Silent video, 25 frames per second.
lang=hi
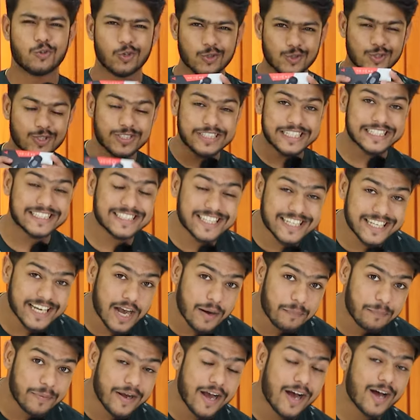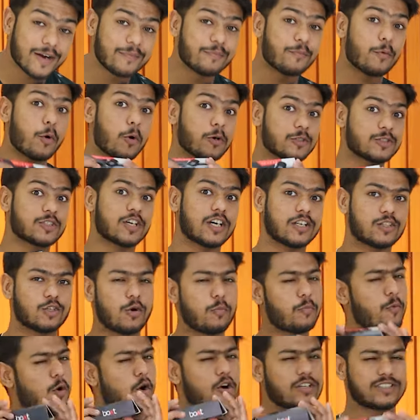दोस्तों जैसे यहाँ पे अनबॉक्स
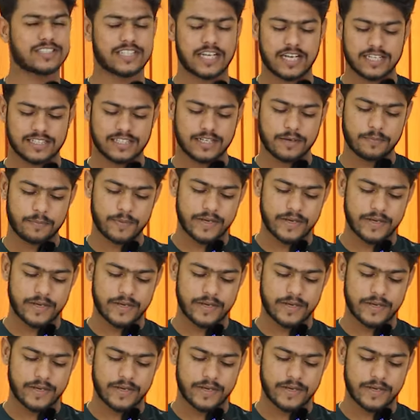करते हो बॉक्स के अंदर